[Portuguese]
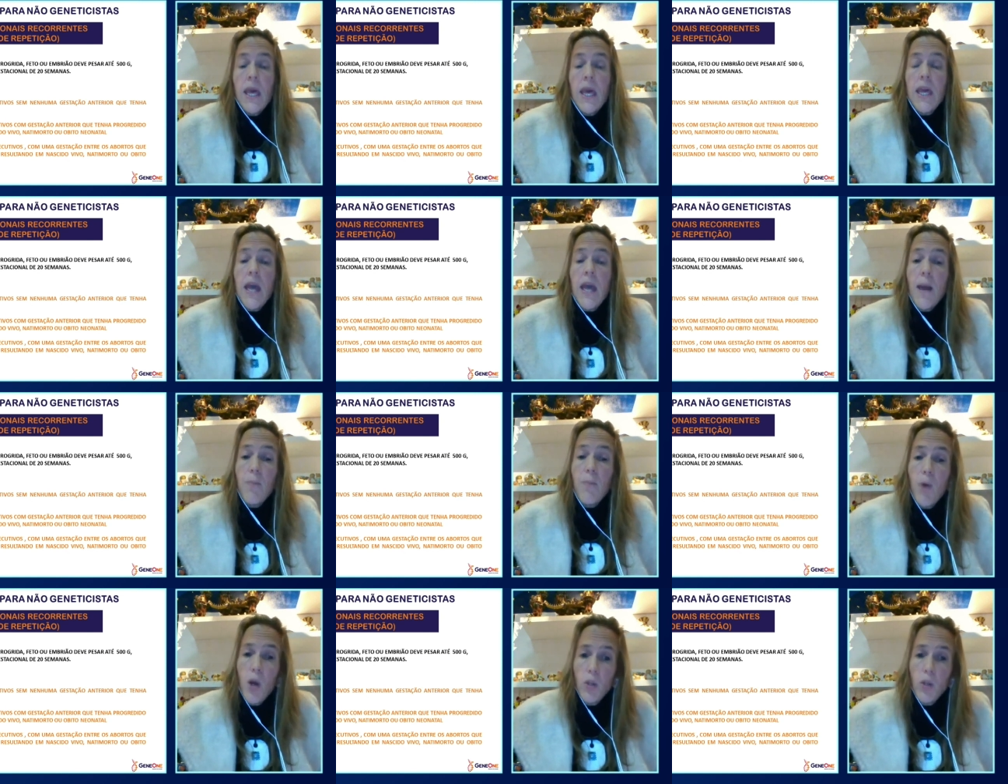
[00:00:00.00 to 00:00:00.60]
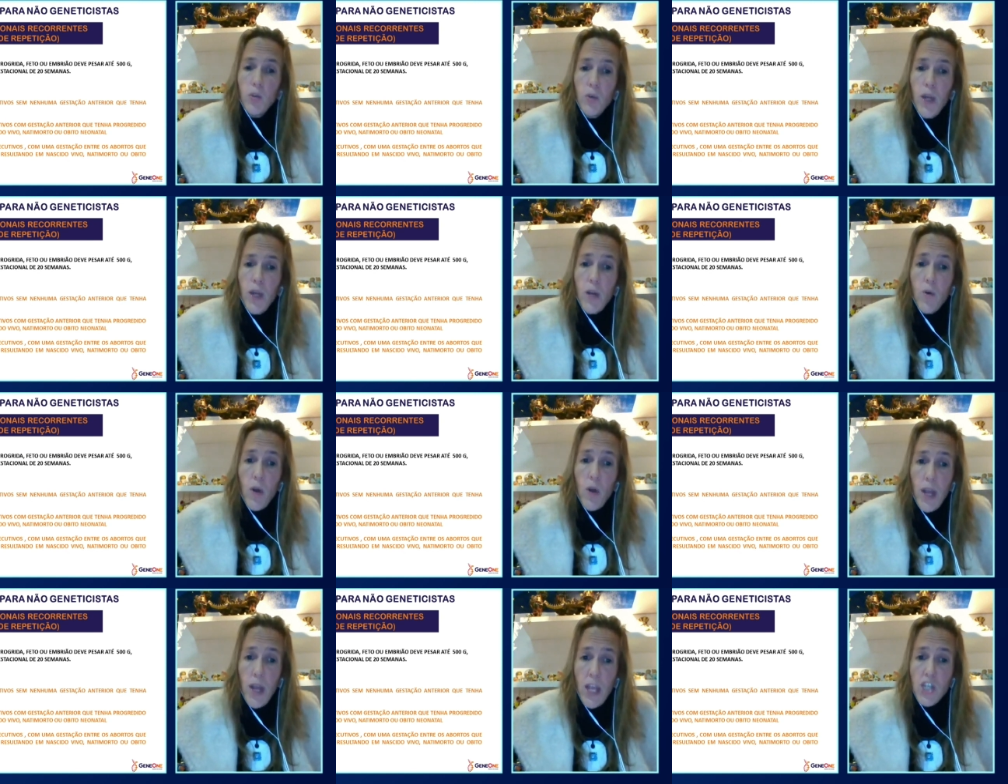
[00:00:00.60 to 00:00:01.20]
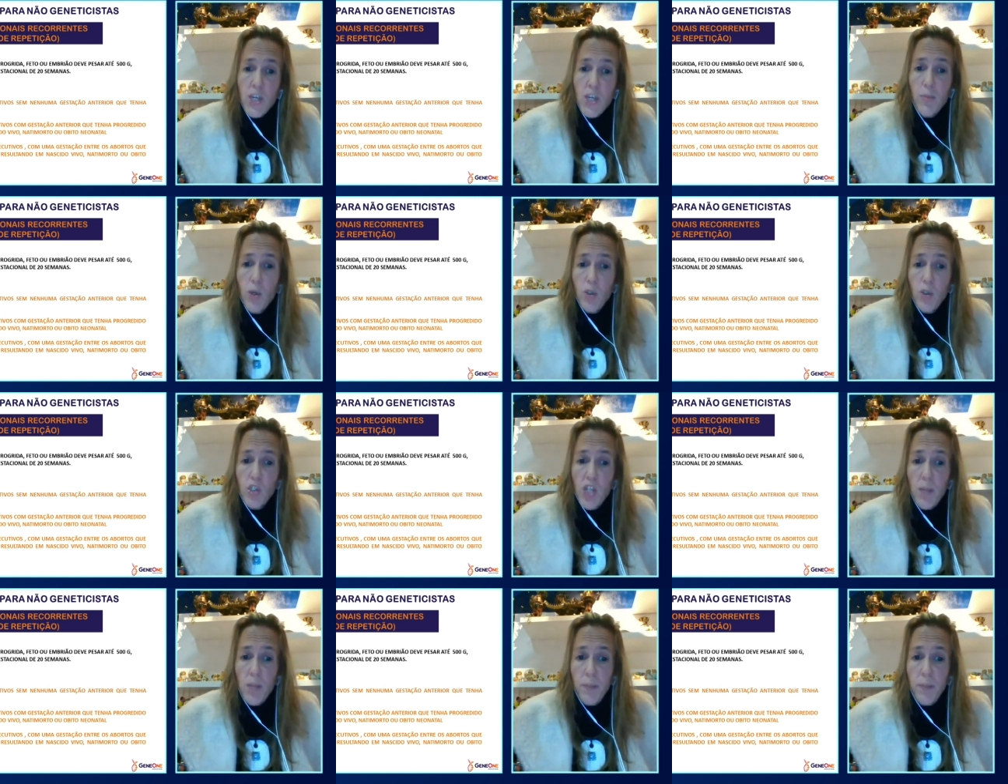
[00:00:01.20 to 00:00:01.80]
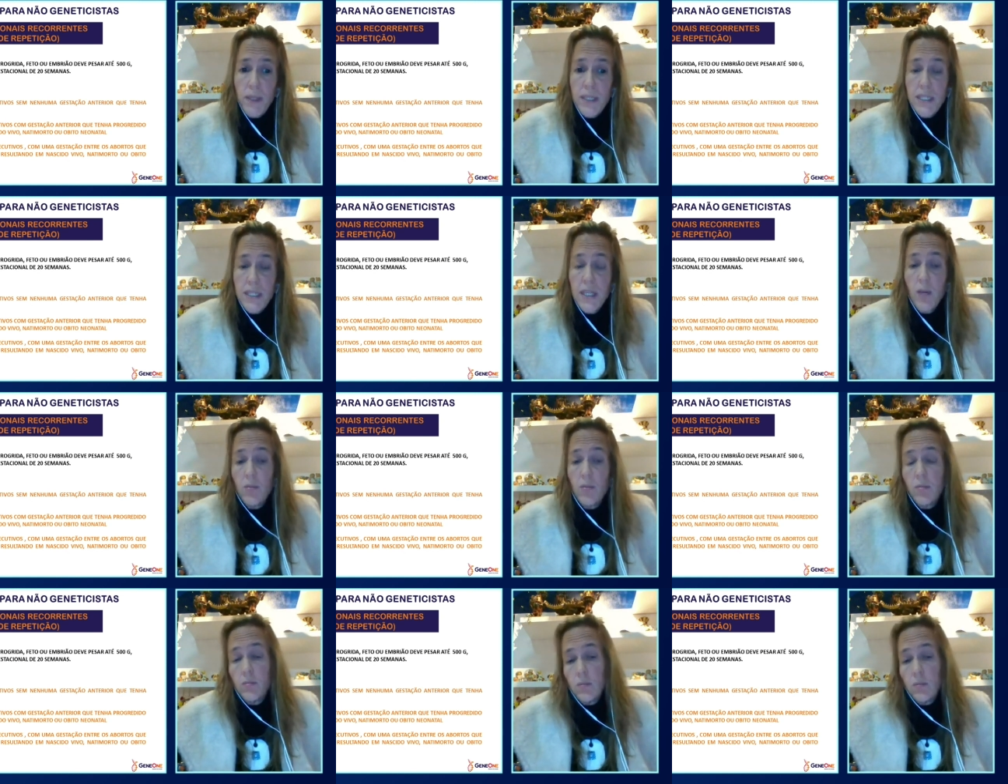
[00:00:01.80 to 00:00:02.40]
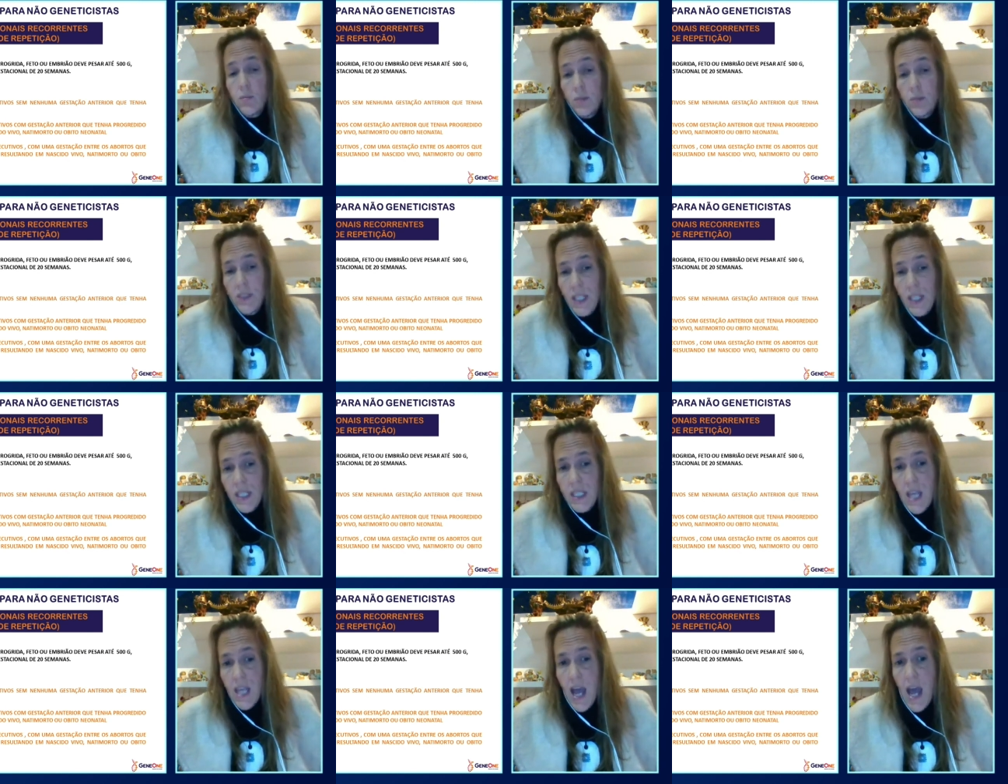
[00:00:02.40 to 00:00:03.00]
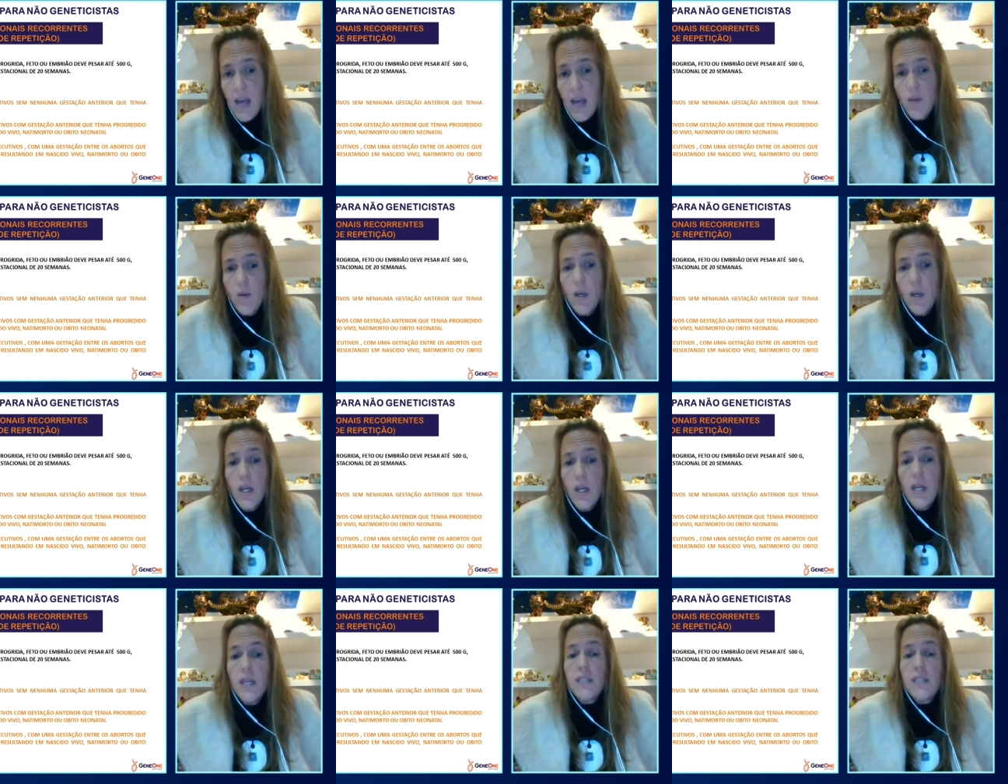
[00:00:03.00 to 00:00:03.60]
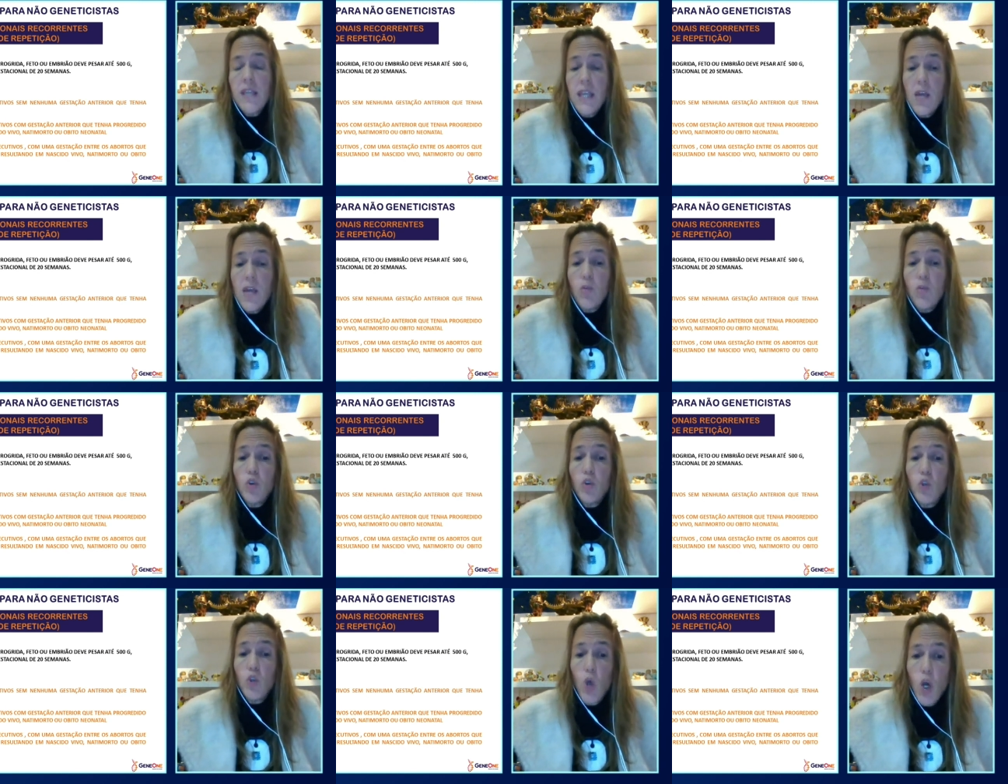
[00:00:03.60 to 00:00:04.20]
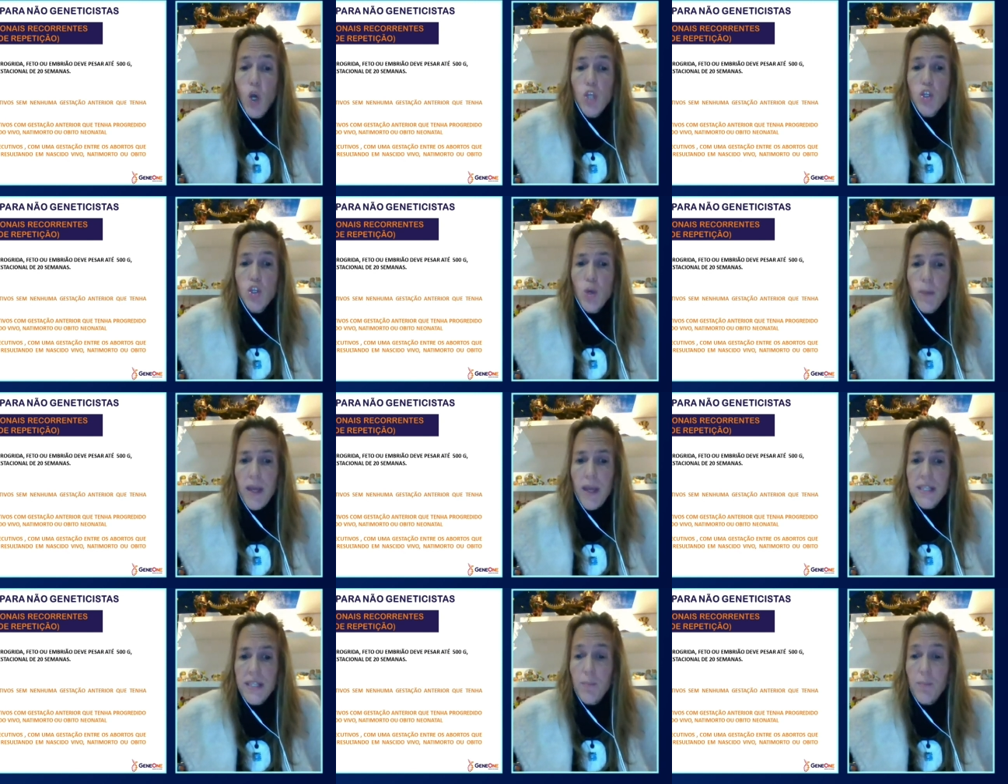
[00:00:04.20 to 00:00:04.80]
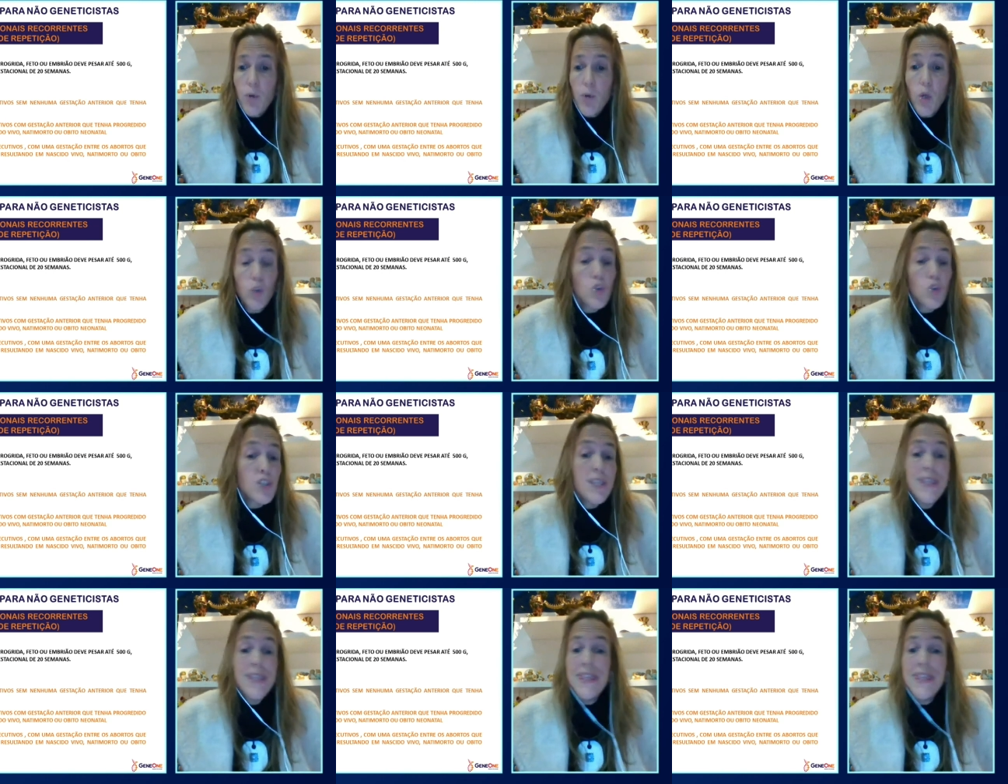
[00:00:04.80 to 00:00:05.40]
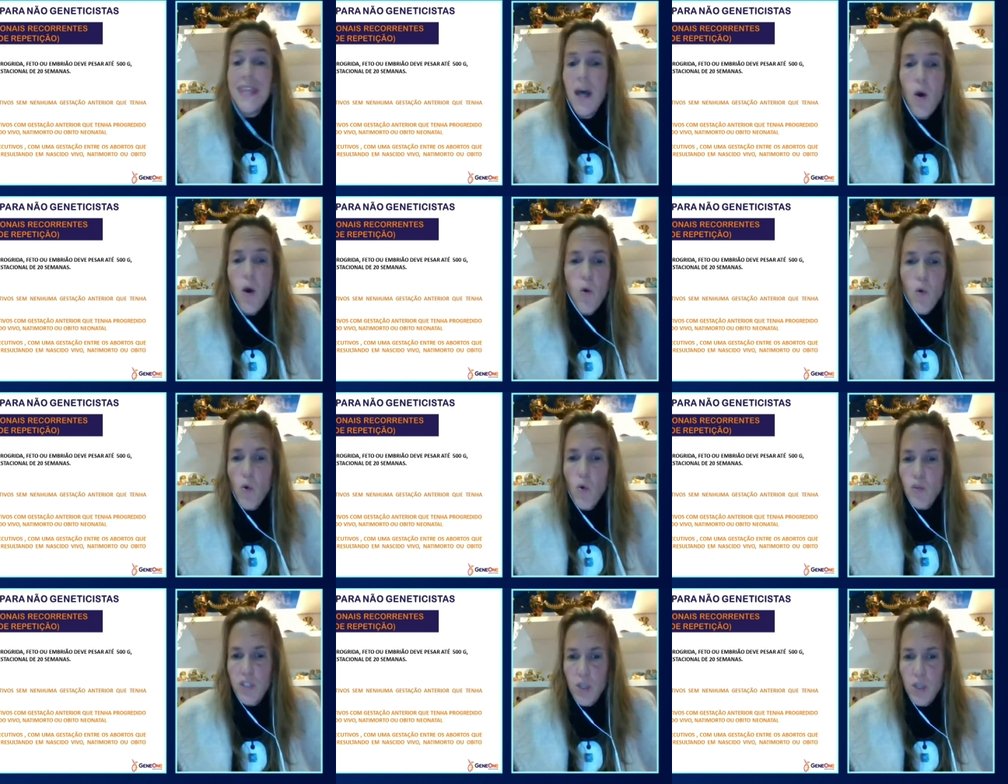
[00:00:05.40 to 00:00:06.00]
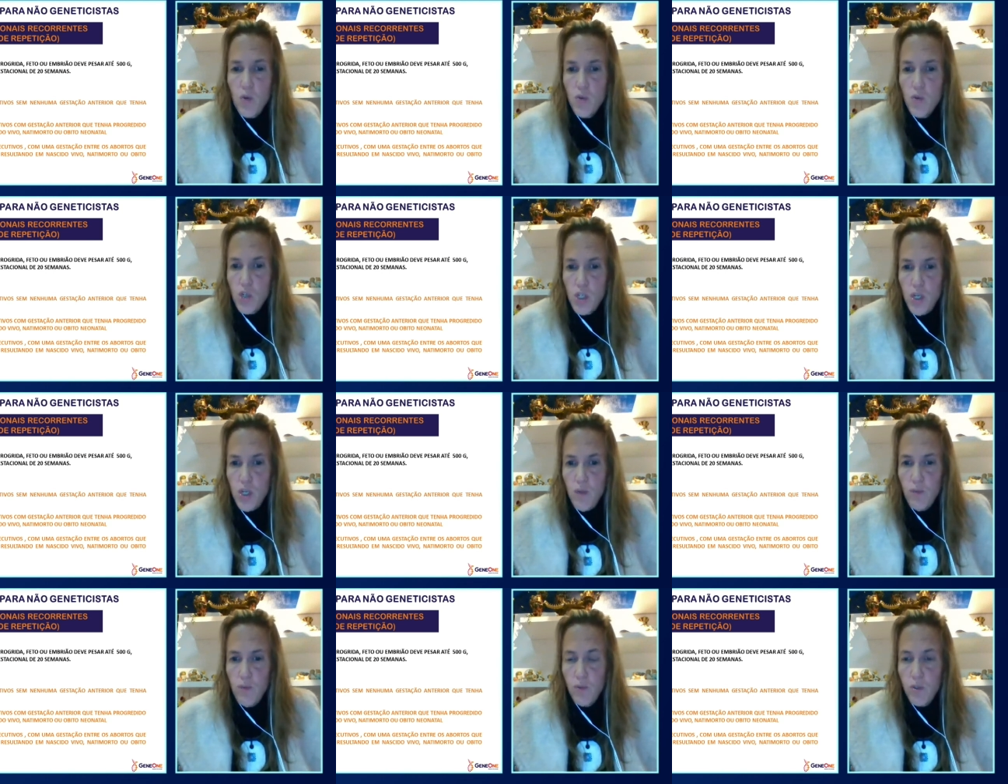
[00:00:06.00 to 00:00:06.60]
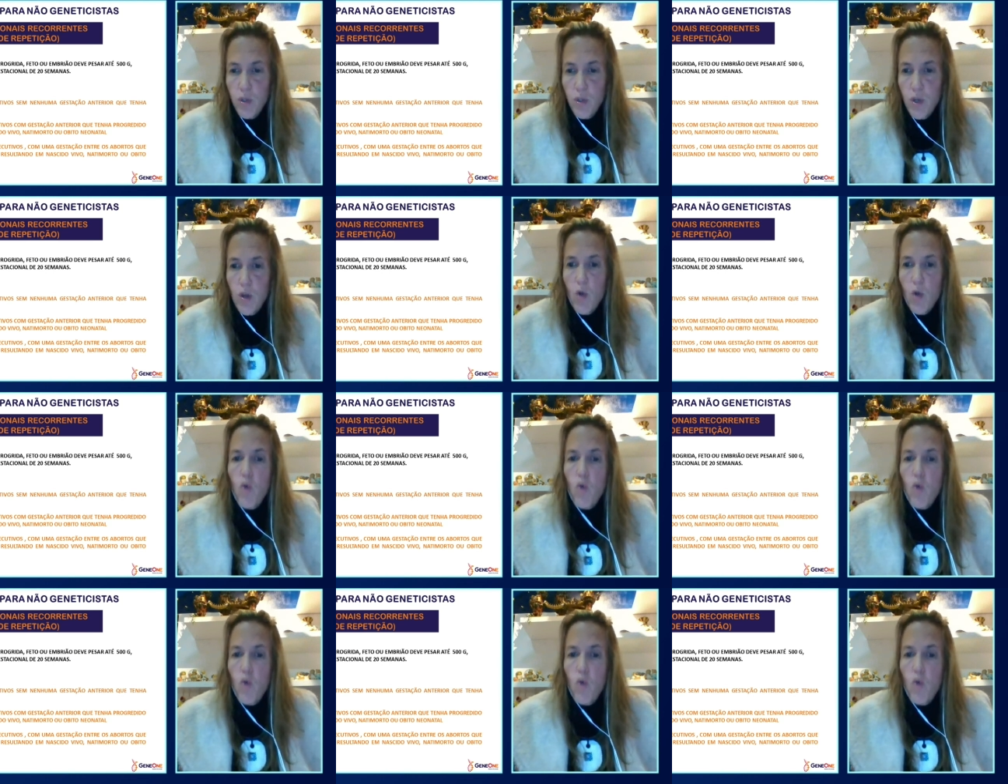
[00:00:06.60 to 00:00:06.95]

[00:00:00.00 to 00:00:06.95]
e aborto recorrente, aborto de repetição terciário, que seriam dois ou mais abortos não consecutivos,